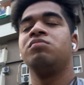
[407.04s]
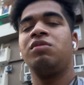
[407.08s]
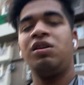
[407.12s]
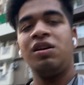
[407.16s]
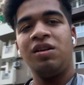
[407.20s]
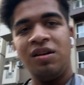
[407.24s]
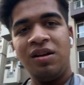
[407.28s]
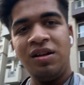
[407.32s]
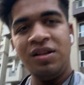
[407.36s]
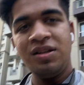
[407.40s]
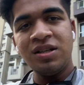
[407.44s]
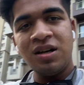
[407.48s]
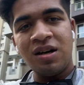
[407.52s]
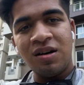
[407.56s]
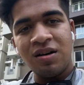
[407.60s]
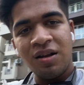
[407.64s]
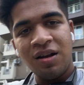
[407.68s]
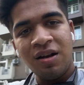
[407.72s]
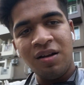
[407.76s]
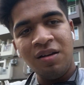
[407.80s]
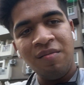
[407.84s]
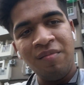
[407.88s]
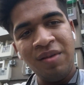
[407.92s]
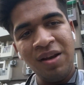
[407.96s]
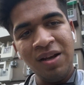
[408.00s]
मैं नीचे आके ना
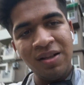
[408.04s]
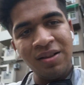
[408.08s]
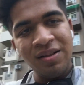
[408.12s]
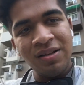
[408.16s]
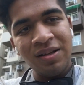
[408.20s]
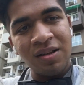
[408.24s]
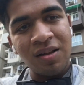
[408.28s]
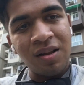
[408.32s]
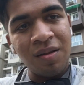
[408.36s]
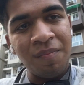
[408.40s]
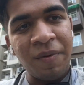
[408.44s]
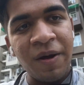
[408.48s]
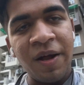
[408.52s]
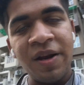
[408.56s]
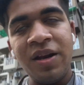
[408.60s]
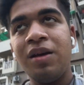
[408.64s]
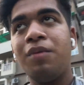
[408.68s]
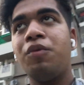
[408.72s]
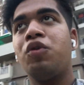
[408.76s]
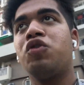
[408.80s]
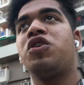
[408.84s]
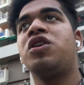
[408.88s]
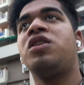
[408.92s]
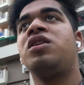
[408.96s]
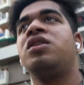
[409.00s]
ये मेरी गंदी आदत पानी की
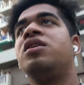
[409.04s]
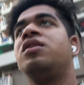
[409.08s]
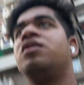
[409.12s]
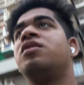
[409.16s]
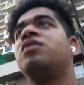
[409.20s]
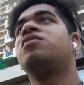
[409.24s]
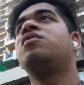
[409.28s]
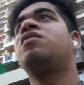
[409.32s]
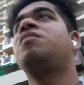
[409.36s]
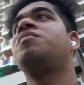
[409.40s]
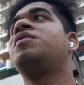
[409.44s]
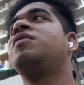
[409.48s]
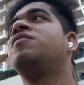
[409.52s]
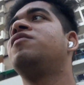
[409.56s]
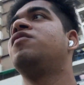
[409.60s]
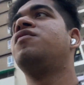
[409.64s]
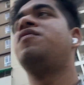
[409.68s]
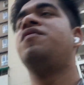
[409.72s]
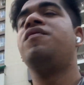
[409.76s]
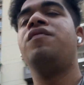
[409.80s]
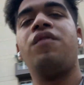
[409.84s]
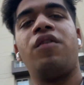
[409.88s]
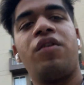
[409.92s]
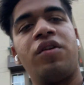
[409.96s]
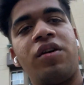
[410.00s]
बोतल ले लेता हूँ अपनी वो
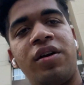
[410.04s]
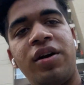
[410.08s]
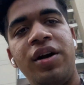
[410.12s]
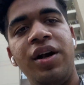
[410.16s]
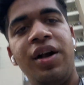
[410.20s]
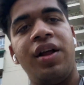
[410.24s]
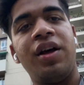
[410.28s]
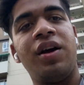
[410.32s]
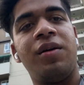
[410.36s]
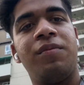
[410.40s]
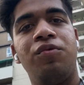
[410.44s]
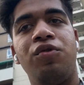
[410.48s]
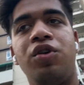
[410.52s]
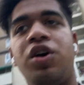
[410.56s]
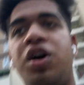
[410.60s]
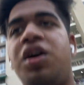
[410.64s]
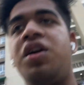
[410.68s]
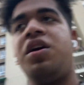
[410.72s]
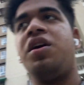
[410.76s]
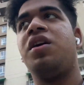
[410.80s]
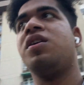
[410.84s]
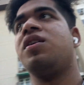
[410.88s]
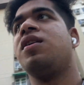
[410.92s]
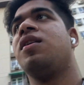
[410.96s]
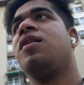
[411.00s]
वाटर इनटेक पूरा
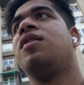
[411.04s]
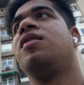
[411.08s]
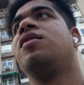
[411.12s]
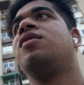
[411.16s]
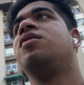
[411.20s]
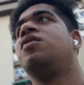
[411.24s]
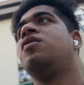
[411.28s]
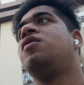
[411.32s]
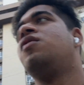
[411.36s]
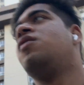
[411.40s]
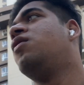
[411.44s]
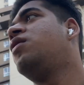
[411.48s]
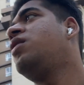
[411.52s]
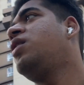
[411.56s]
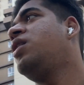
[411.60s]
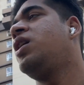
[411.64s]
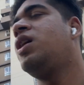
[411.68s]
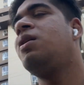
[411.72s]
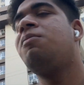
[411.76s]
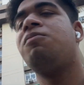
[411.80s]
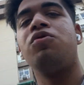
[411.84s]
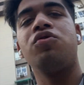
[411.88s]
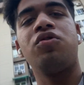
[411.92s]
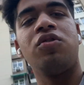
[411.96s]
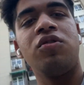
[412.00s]
करने के लिए और
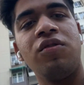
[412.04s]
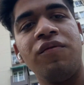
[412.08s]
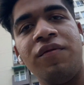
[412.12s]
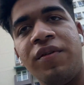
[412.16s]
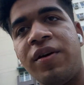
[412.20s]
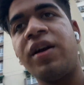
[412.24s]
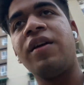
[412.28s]
एक बोतल को फिर